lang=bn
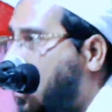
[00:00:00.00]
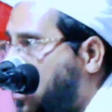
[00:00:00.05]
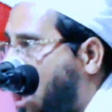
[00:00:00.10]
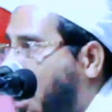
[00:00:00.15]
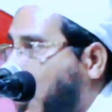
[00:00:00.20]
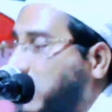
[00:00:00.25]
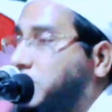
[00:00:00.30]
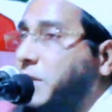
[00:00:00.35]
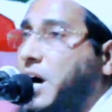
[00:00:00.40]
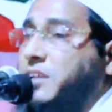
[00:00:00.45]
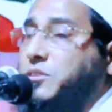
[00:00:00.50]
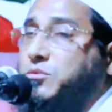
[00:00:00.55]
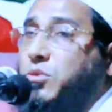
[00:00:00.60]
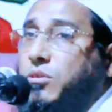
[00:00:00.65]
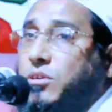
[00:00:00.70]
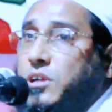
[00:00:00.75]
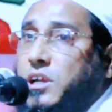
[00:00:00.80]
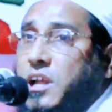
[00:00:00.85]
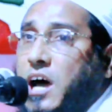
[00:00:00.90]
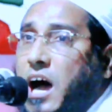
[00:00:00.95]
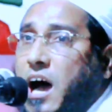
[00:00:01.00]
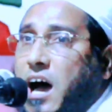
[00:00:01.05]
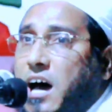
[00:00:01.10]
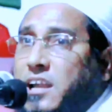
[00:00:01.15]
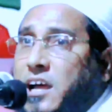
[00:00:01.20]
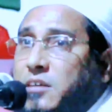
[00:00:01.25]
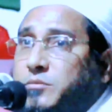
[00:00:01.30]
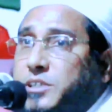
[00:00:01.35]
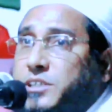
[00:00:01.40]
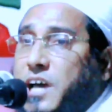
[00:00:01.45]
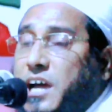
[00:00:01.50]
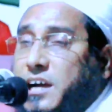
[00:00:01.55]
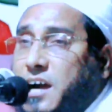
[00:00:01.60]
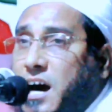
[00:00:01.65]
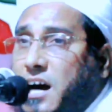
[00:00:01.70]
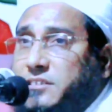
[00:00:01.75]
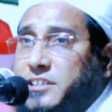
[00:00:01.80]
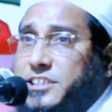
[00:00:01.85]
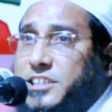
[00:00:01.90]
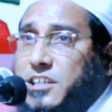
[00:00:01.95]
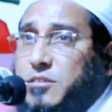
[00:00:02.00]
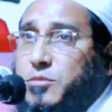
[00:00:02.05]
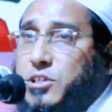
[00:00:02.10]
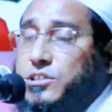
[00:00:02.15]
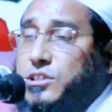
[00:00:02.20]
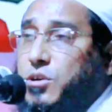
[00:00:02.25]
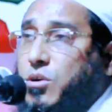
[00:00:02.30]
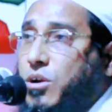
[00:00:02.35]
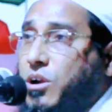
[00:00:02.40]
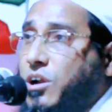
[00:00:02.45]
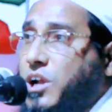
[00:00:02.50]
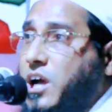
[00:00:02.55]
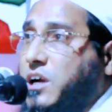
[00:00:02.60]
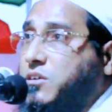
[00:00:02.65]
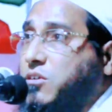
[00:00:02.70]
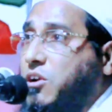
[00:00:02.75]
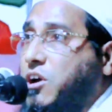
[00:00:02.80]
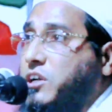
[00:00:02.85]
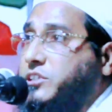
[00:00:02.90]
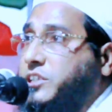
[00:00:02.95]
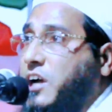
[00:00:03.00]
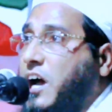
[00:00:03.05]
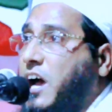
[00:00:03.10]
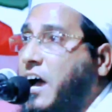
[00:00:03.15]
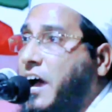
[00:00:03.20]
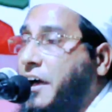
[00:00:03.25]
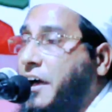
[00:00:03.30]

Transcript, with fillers: রাহমাতুল্লিল আলামিন এক হাদিসের মধ্যে উল্লেখ করেছে